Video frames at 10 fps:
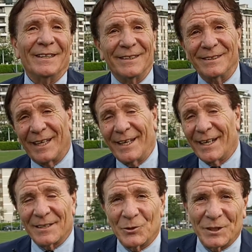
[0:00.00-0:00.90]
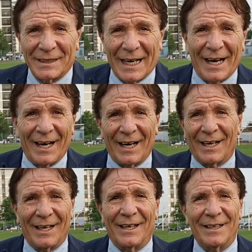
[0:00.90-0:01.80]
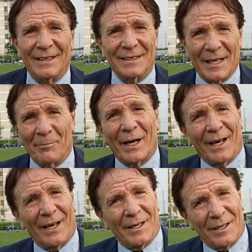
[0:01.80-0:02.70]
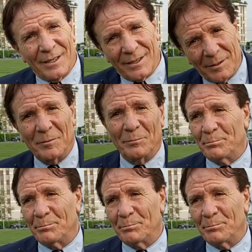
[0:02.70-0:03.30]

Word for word: di tenere la società sempre eh,